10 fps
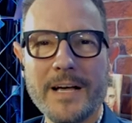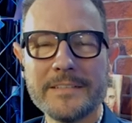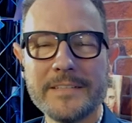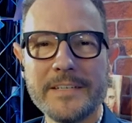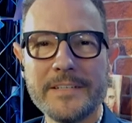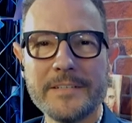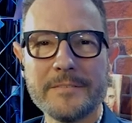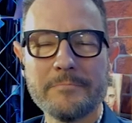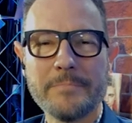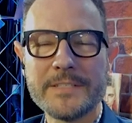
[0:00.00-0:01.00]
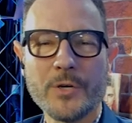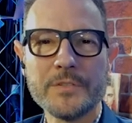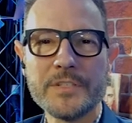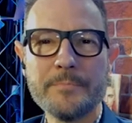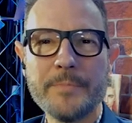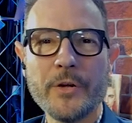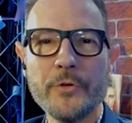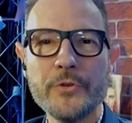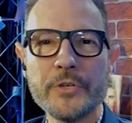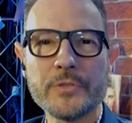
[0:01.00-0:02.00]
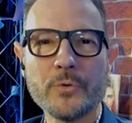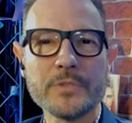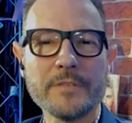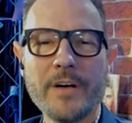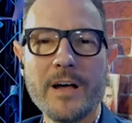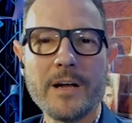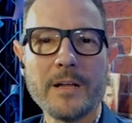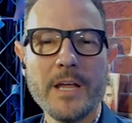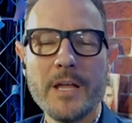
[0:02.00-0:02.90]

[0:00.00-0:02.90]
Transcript: hat dich besonders berührt oder war